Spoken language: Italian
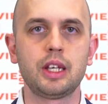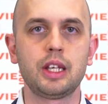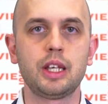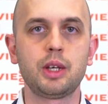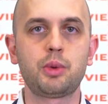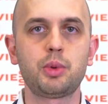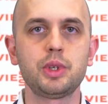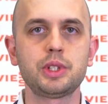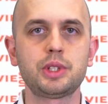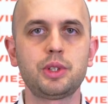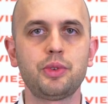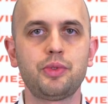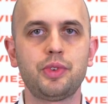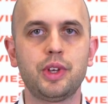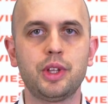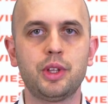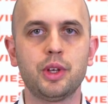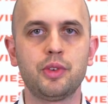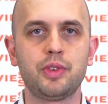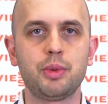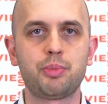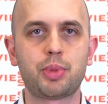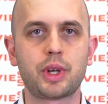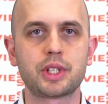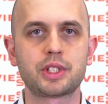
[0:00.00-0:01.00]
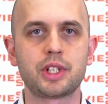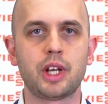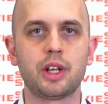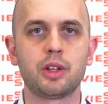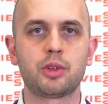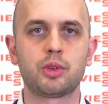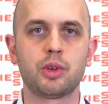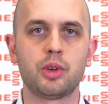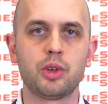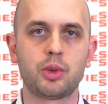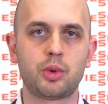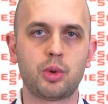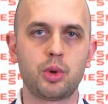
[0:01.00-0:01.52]
In questo video vi
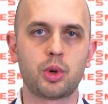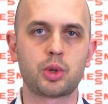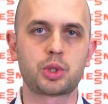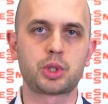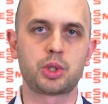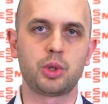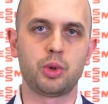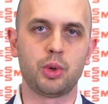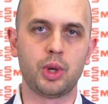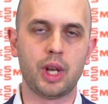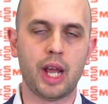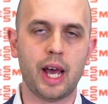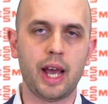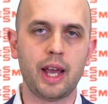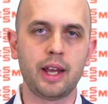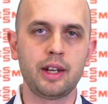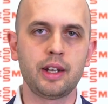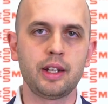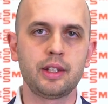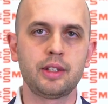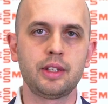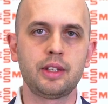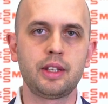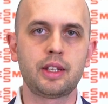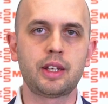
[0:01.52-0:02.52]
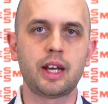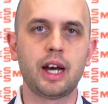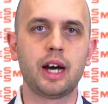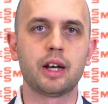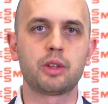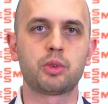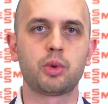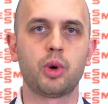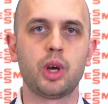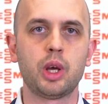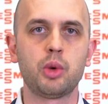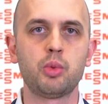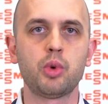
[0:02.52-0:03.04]
presento il corso online
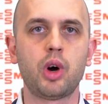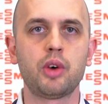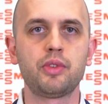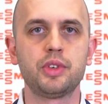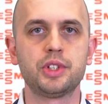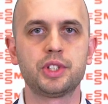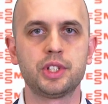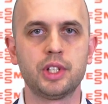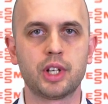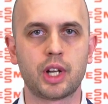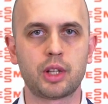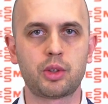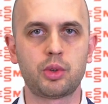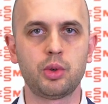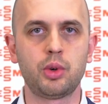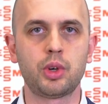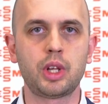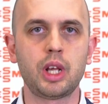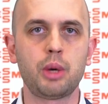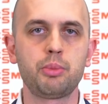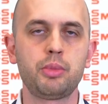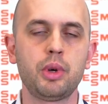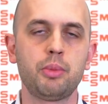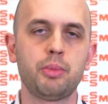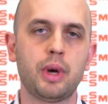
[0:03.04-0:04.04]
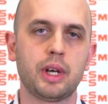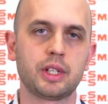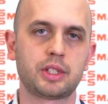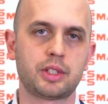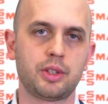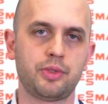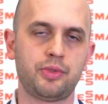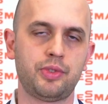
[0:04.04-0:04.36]
dedicato ai nuovi generatori a biomassa